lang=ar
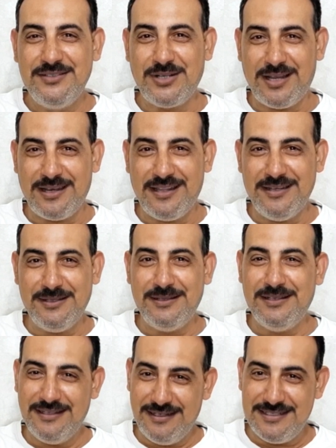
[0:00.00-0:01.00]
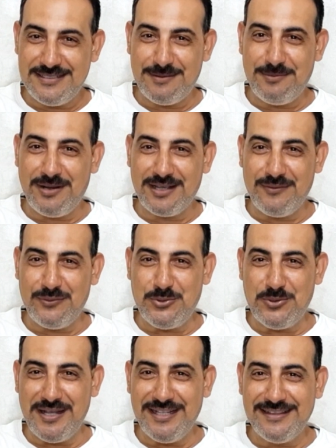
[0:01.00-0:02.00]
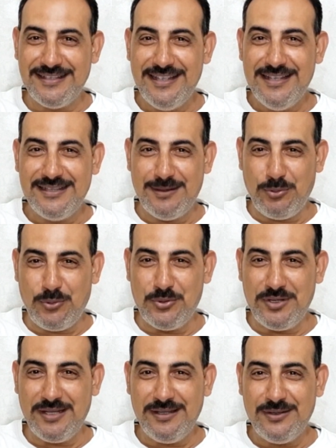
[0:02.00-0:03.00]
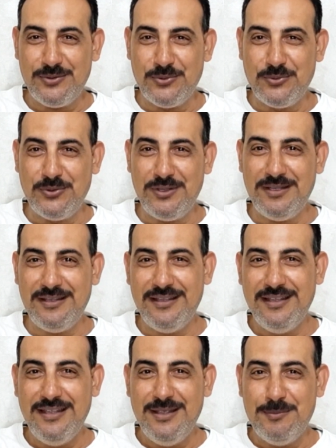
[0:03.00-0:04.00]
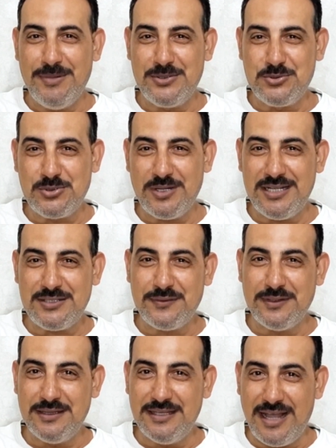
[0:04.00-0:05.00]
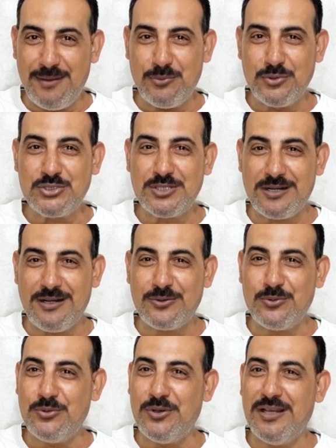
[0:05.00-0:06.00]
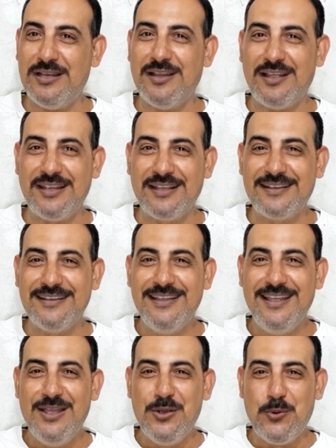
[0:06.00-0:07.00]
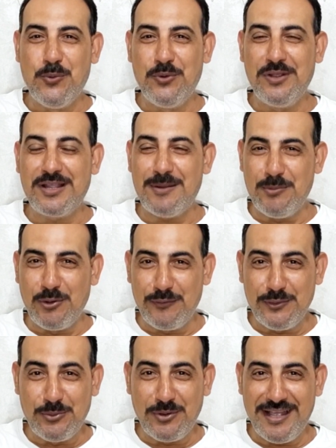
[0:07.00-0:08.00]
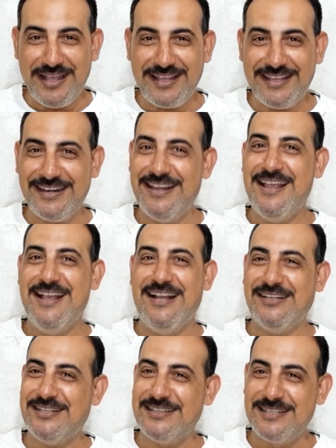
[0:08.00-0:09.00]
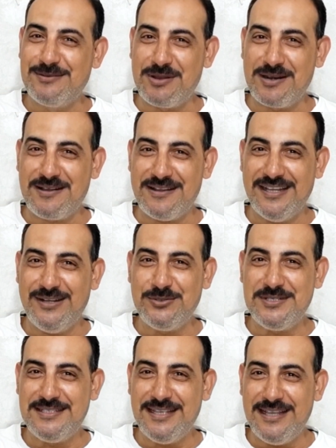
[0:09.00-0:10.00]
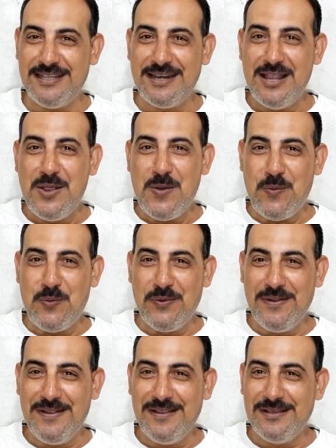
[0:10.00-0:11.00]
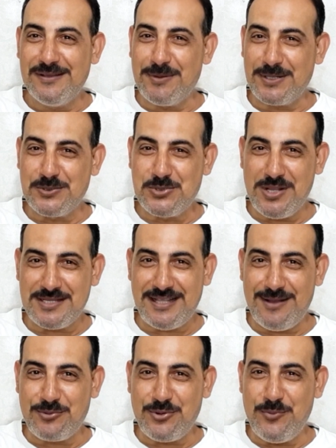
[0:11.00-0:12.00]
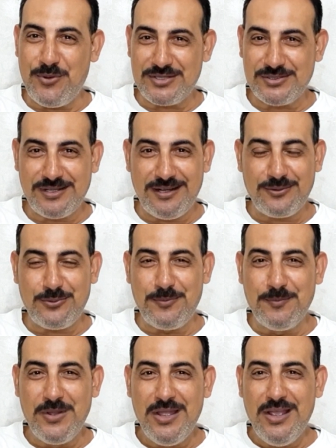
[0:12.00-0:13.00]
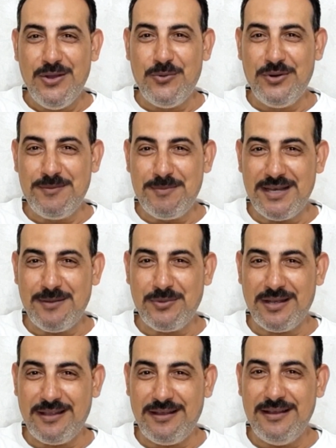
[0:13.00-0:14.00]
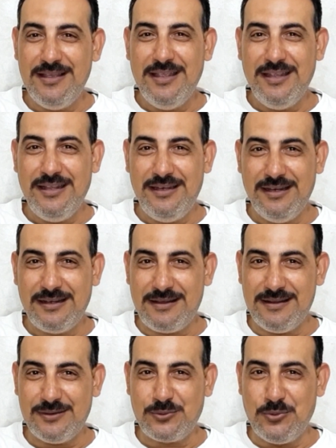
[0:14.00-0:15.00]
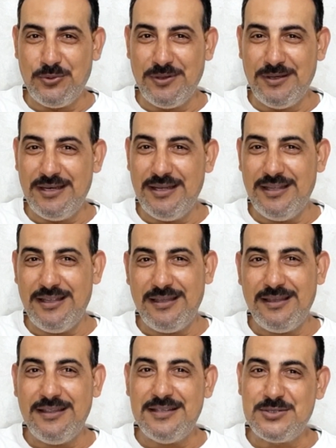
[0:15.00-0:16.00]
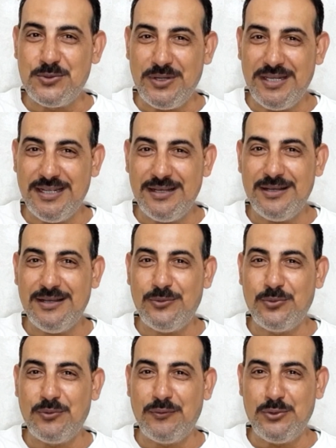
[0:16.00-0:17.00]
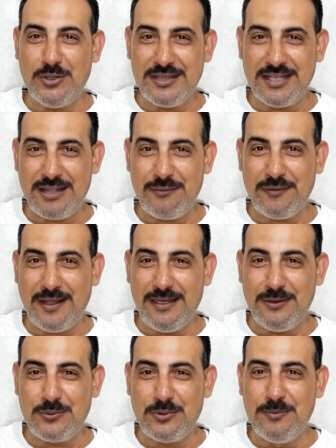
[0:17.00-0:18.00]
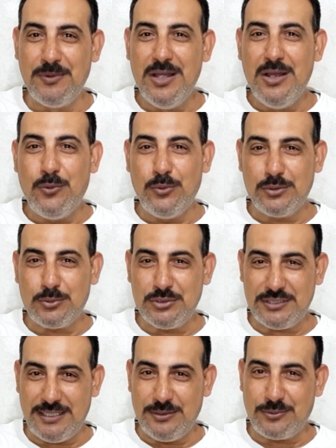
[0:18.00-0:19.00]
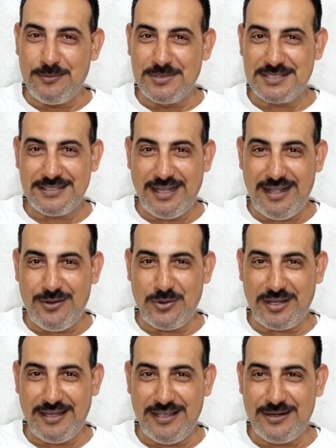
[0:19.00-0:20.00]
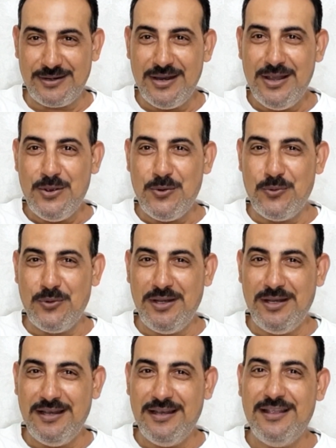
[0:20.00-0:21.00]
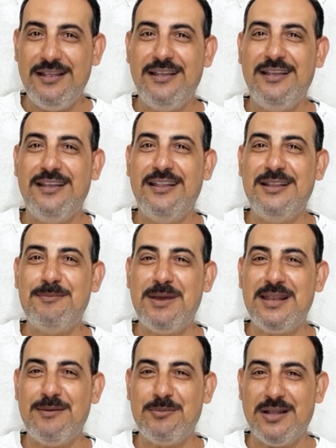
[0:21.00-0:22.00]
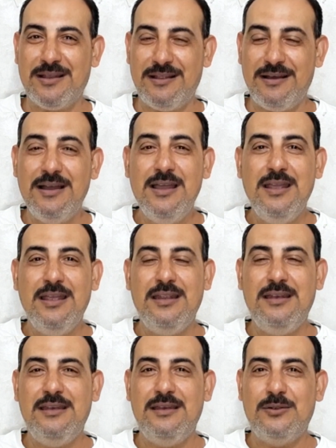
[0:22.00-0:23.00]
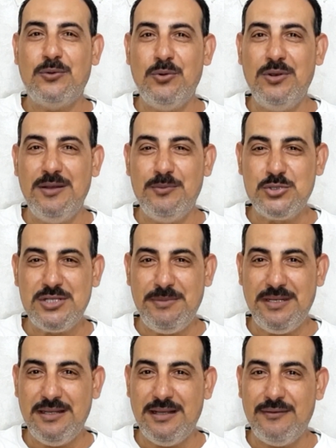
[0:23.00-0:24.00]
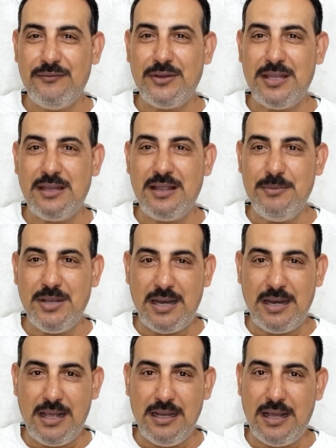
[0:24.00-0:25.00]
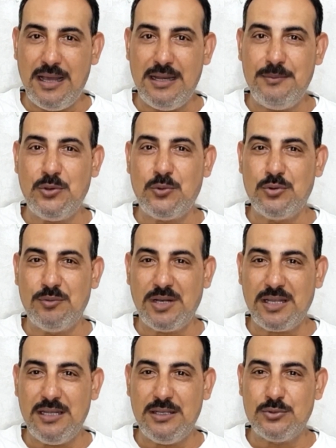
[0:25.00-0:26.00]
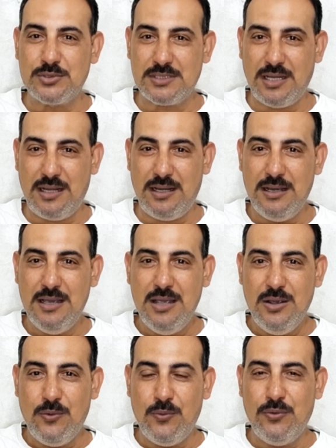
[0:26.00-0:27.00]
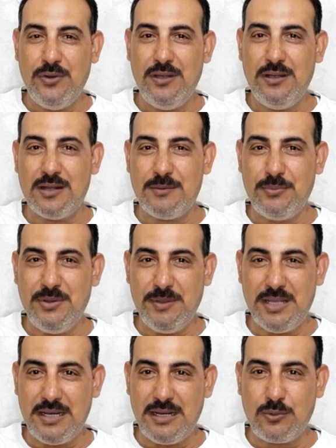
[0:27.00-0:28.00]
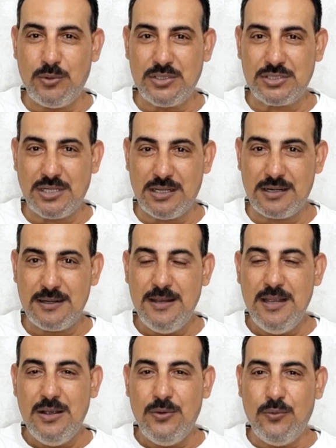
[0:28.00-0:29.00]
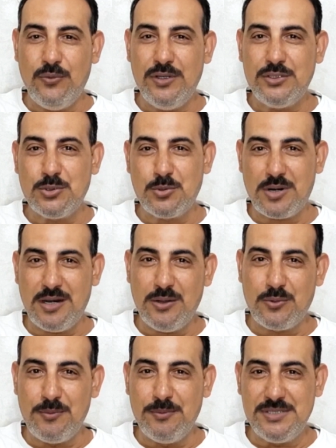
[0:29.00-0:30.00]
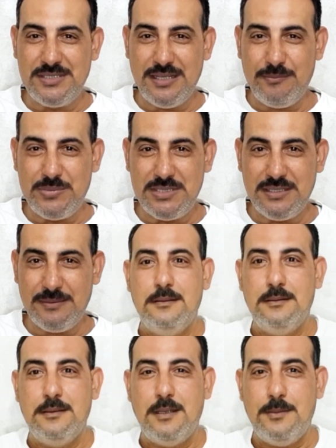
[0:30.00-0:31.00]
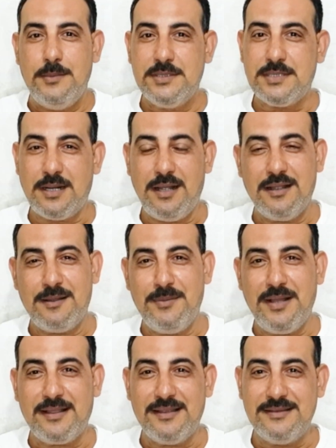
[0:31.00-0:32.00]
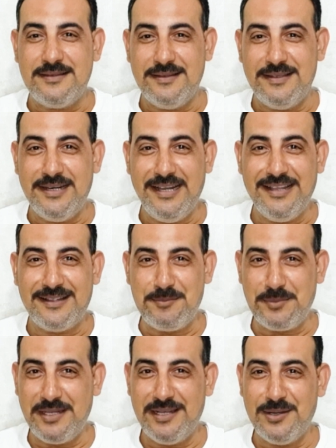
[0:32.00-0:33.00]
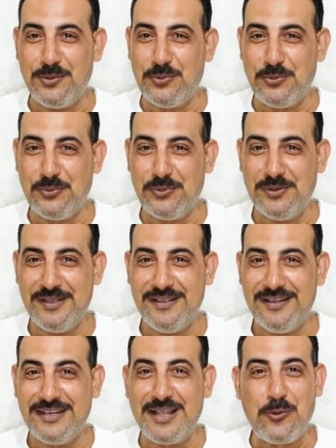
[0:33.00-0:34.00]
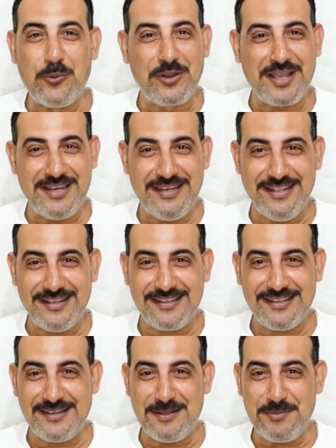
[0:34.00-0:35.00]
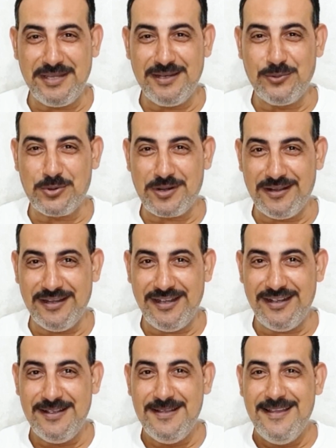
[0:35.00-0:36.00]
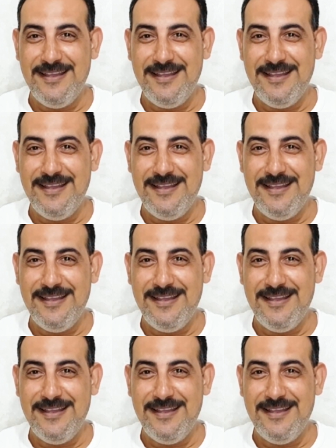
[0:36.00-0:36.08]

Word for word: شاء الله أنا لسه باقي الفيديوهات تابعونا وما تنسوناش في الدعم والاشتراك واللايك وكملوا الفيديو للاخر عشان تكبر القناه وتزدهر وتبرطوش لاصحابكم واصدقائكم ونتمنى من الله ان القناه تكون إيه، زوينه وفيديوهاتنا خفيفه عليكم وتخش عندكم بالصحه والخير ونتمنى من الله ان كل المسلمين في جميع انحاء العالم يكونوا بالخير والصحه ويا رب يبعد عنا كل الشر وشكرا لكم بالذات بالذات بصراحة يا جماعة كانت رحلة جميلة والجو كان هناك جميل ورائع